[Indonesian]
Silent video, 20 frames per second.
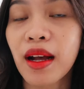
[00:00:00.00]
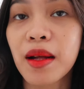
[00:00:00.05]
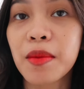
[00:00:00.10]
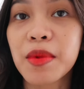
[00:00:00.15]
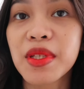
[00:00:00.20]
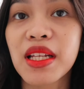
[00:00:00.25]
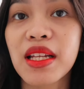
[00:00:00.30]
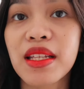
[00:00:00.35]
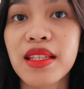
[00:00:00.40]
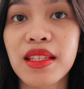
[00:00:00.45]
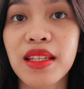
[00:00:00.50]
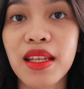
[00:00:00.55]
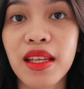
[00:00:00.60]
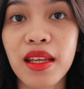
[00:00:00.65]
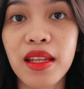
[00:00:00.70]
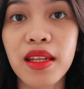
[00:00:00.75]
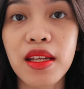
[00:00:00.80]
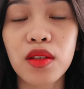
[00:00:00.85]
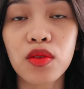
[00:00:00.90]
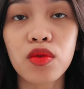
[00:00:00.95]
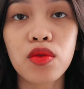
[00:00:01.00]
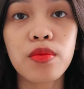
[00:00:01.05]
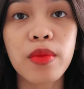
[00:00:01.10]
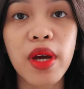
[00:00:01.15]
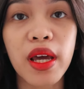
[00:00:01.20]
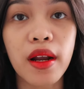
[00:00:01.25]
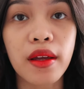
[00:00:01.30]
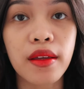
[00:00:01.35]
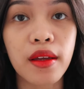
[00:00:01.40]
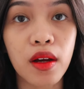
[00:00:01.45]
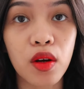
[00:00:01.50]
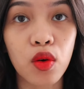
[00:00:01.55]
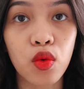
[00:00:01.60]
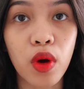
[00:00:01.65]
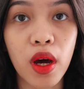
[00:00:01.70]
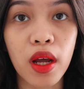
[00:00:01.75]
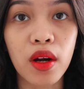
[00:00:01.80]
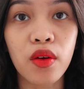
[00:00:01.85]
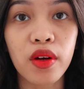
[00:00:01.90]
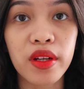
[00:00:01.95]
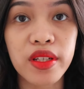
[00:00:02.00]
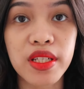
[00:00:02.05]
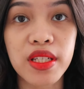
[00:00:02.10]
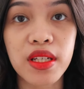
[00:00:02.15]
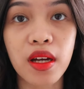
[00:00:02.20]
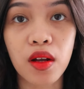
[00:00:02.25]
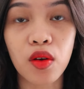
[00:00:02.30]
Kalian bisa lihat sendiri, dia tuh merahnya keluar, orange-nya